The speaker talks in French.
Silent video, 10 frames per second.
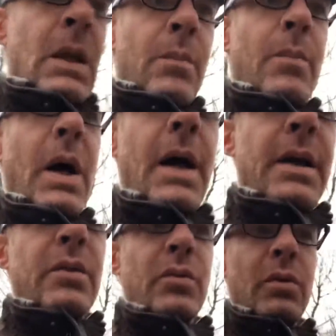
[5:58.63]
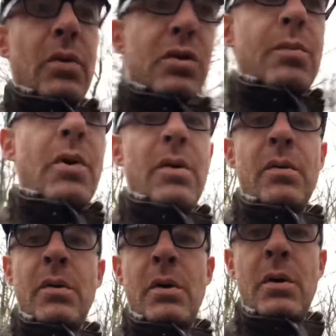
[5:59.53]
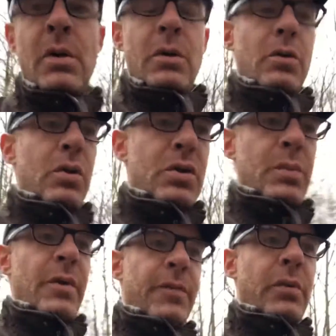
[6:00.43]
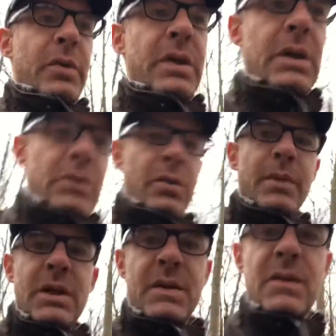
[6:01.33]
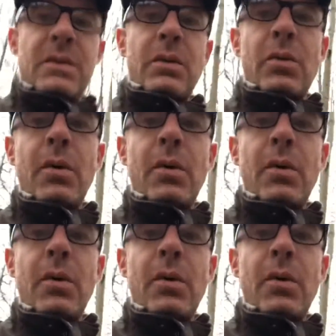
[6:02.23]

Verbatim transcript: pareil, donc logement, logement fourni, 2500 euros